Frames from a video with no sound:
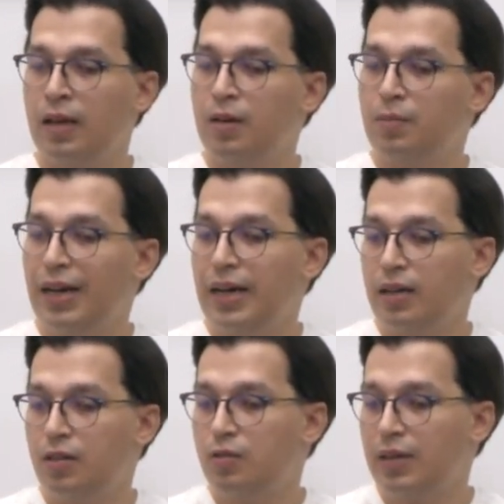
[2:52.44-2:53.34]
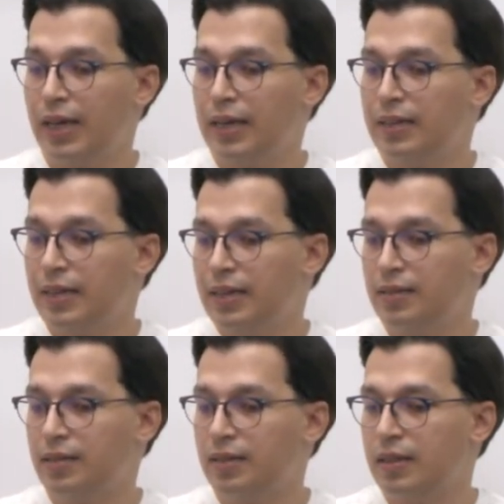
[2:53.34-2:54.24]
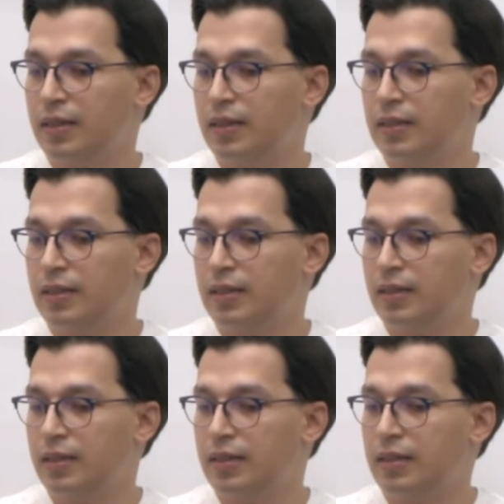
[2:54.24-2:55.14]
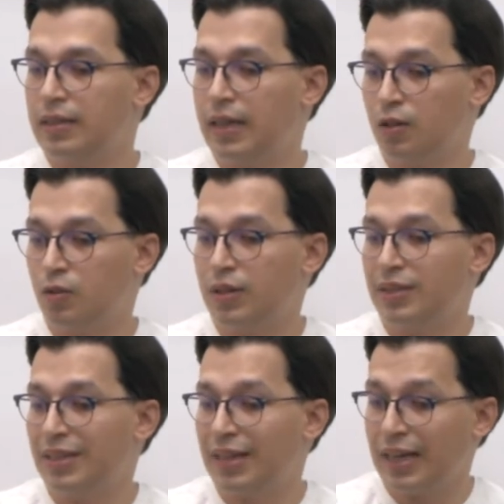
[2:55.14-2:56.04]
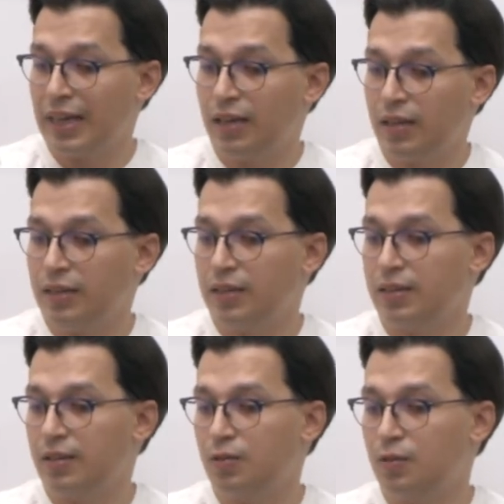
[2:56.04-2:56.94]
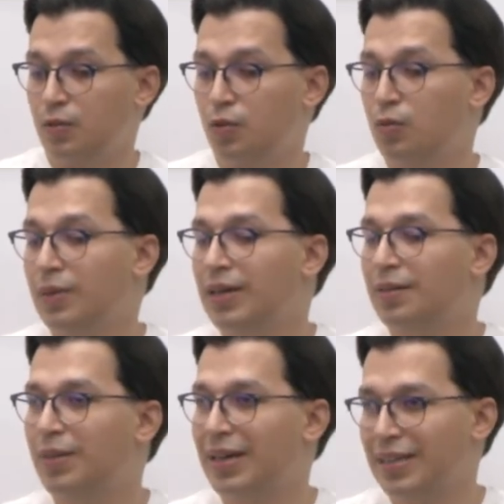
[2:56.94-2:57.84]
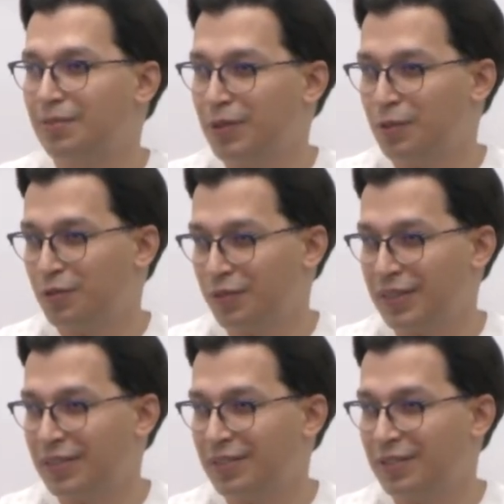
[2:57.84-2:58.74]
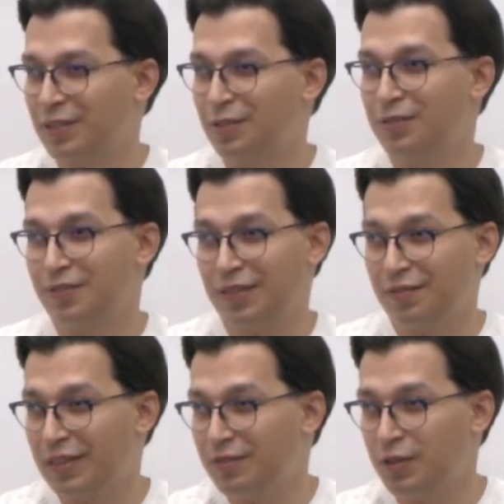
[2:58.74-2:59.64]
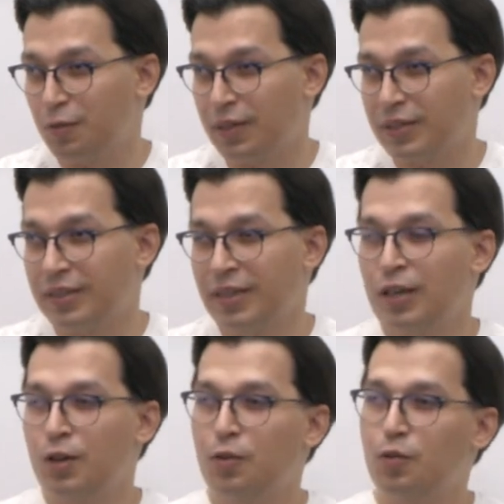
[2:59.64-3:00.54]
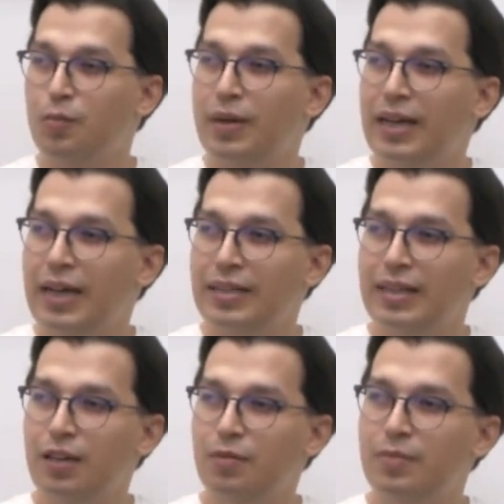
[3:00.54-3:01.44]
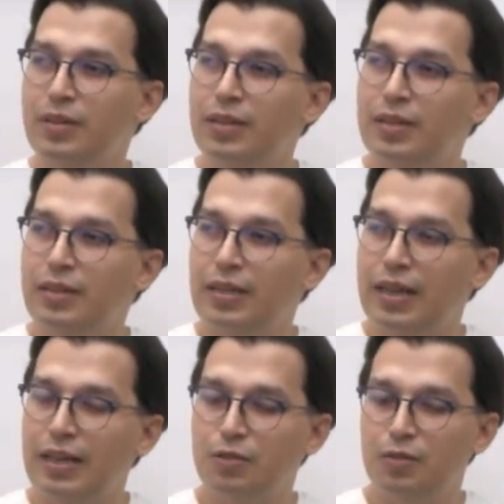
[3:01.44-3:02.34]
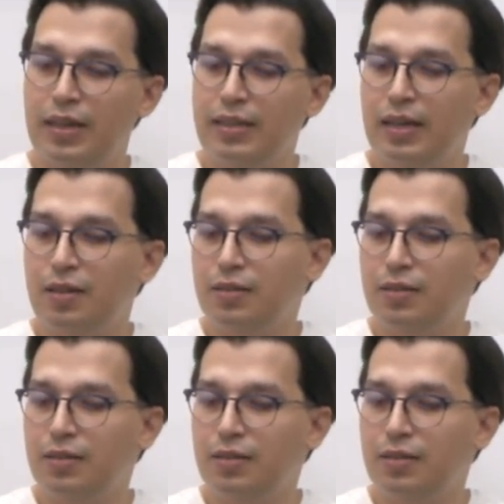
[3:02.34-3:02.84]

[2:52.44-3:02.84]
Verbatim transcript: مع انه كاين الناس اللي آه، اللي داروا التلقيح آه، وهما مرض بالكوفيد دونك في, في نفس الوقت والمناعه تاعهم آه، راح تكون عندها